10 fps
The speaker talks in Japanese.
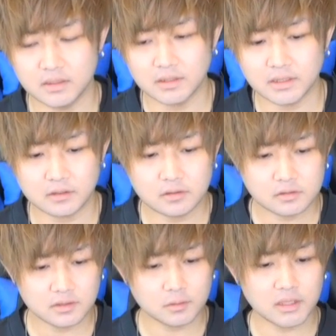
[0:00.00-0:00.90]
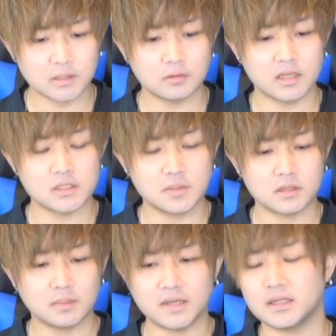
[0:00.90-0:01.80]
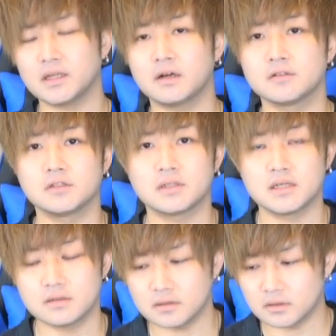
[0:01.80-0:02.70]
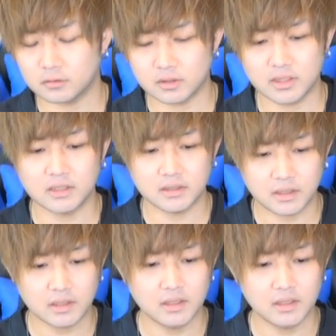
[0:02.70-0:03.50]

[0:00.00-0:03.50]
なんで友情&キルトを集めるために何かを周回するっていうことはないんでね、